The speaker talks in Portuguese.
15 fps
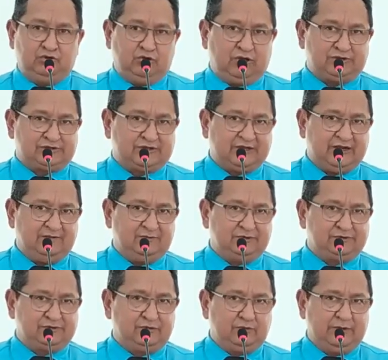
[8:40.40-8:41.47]
Nós
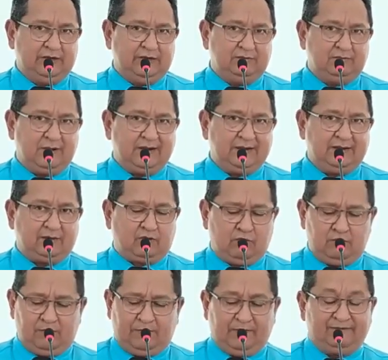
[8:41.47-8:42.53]
cremos em William Branham
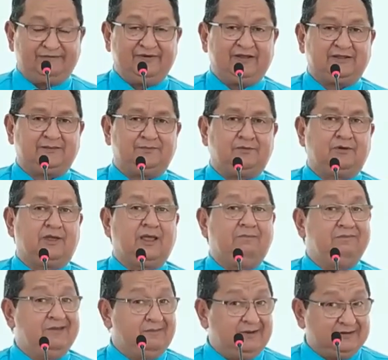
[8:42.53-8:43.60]
como profeta porque
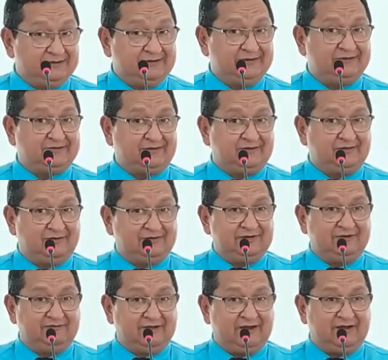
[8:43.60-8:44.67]
a Bíblia disse que
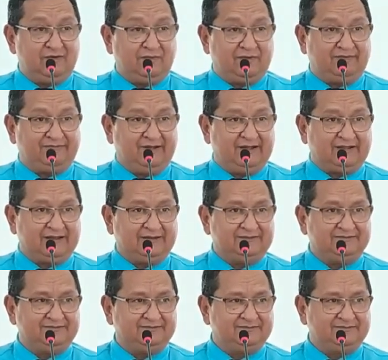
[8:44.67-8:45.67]
Deus enviaria um profeta.